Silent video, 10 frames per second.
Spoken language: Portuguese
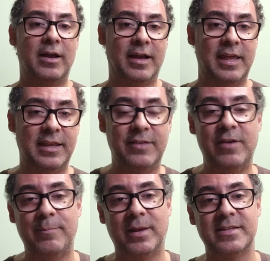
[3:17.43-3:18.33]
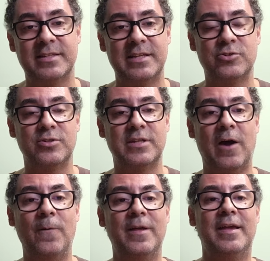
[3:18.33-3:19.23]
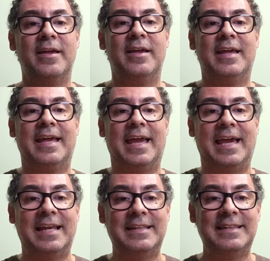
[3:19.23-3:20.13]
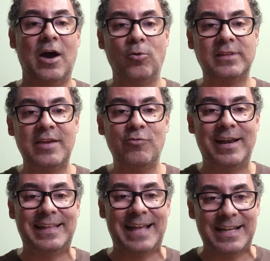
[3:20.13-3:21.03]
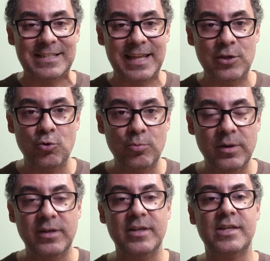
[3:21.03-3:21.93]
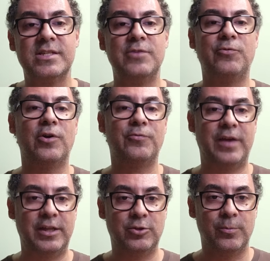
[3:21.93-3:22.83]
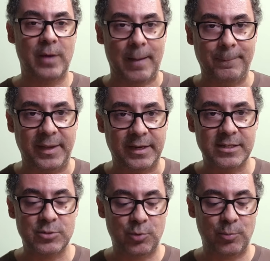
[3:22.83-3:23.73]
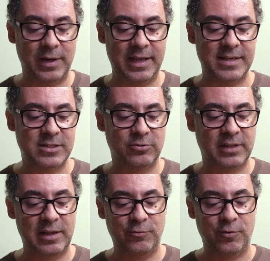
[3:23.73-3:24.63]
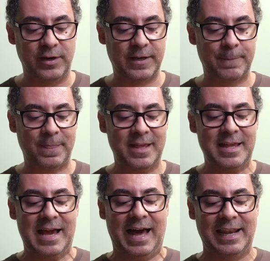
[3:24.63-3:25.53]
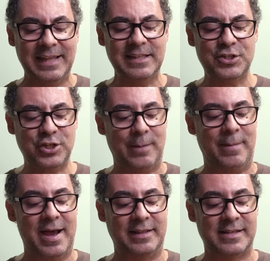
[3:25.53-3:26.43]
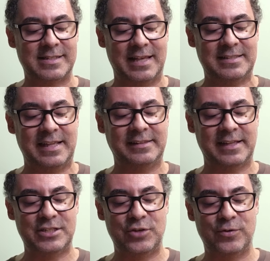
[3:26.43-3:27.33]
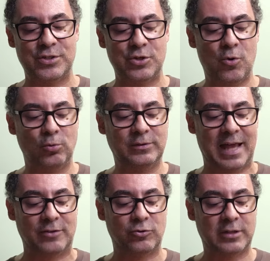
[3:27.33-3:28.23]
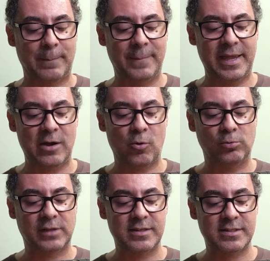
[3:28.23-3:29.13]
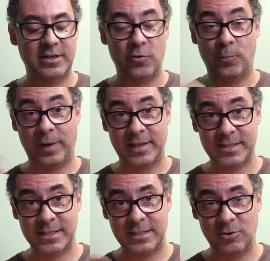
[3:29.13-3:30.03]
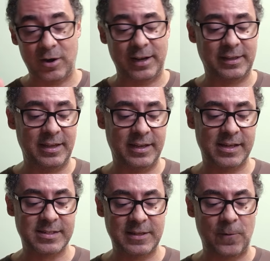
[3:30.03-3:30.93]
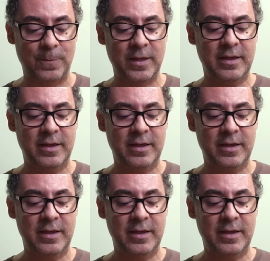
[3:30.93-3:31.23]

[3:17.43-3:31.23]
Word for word: aquele que vem pela assistência social, ele não tem validade nenhuma se for feito apenas por uma ligação telefônica. Além das chamadas, as tentativas de contato também aconteciam para essa senhora aqui em questão,